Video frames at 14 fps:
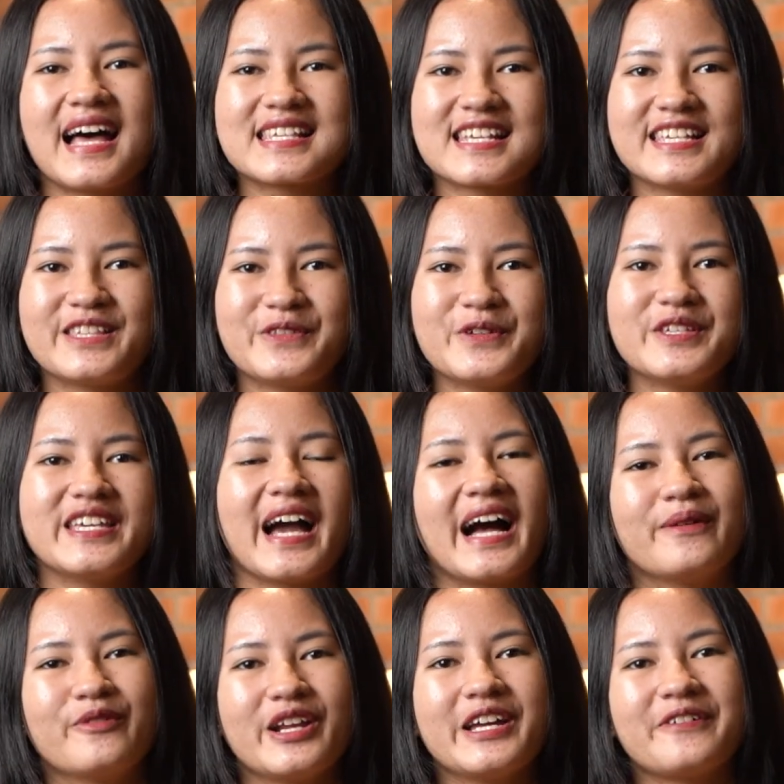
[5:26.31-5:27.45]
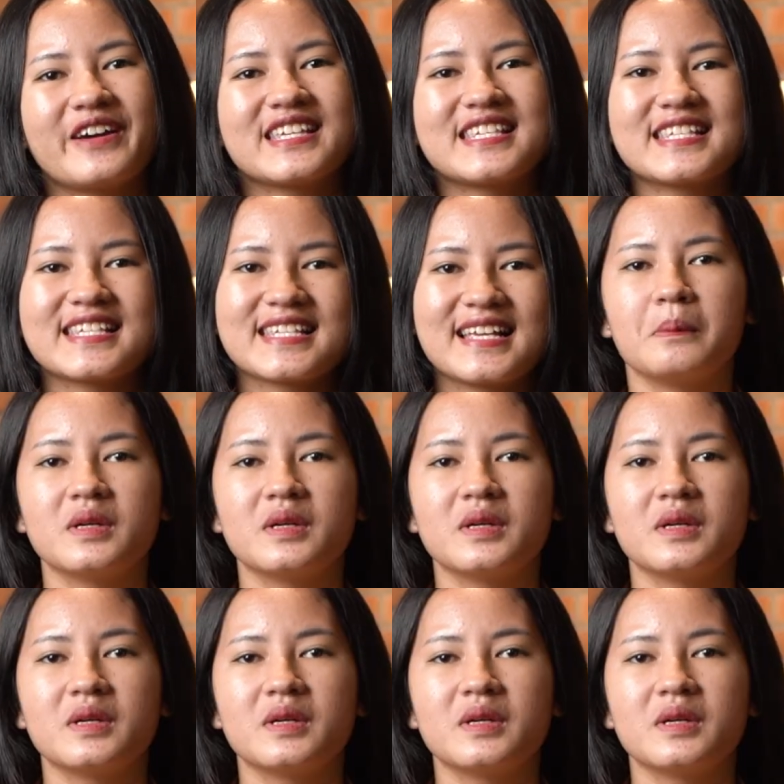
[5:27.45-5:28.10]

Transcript: akses situs yang kamu request.